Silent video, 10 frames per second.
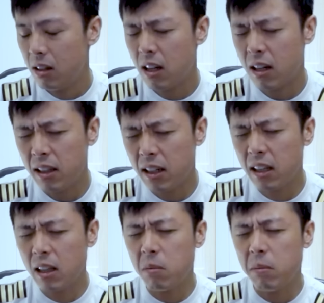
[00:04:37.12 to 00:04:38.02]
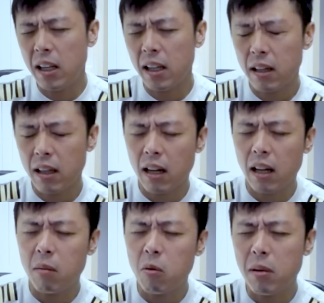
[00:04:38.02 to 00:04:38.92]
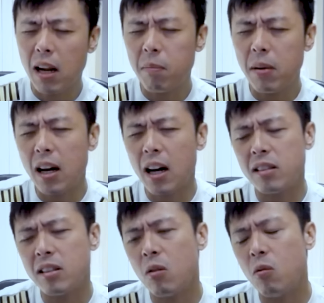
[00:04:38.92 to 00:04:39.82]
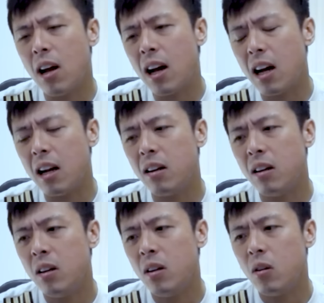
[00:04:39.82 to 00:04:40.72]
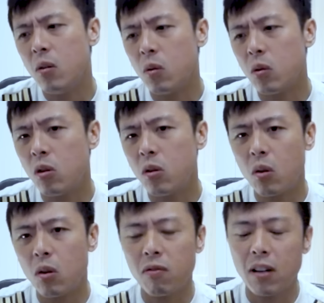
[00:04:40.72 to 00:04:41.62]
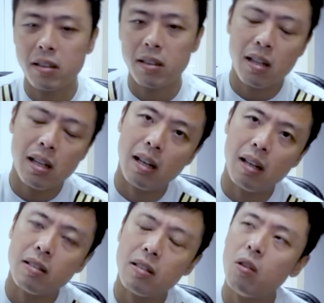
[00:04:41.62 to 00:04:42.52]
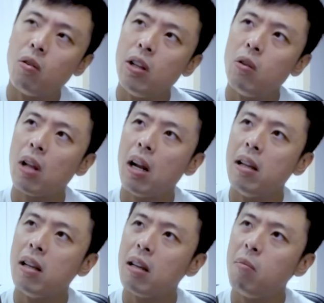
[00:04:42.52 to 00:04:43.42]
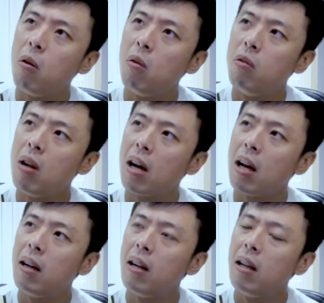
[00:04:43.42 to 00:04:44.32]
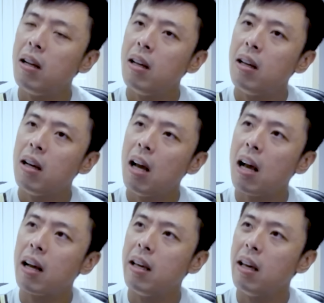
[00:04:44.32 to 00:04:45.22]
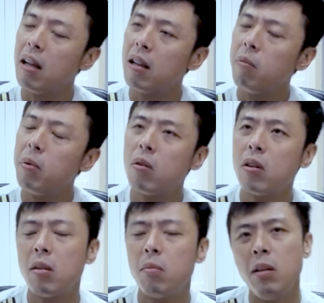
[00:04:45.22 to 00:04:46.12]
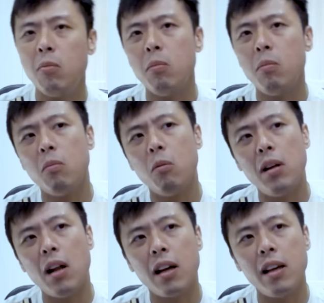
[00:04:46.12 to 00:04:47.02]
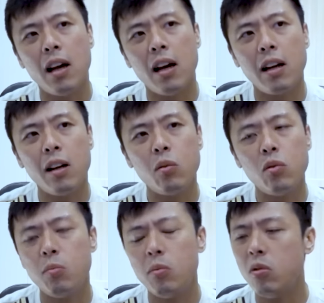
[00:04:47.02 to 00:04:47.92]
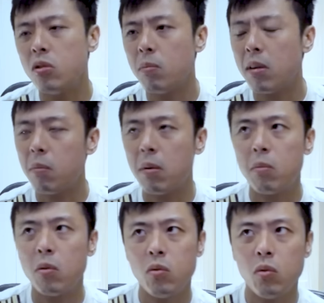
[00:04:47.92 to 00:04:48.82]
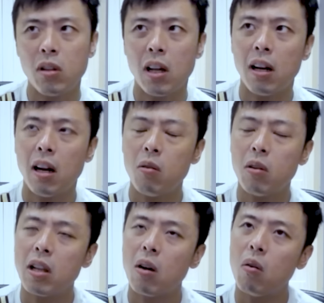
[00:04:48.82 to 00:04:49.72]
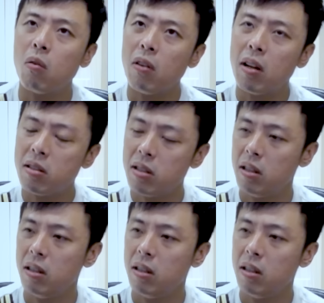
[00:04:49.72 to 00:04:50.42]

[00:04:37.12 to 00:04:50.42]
nah ketika kita memilih kira-kira mobil apa yang akan saya gunakan untuk konversi saya saya hitung-hitung tadinya saya mau gunakan Agia tapi kalau kita beli mobil Agia harganya 70 sampai 80 juta lalu kita konversi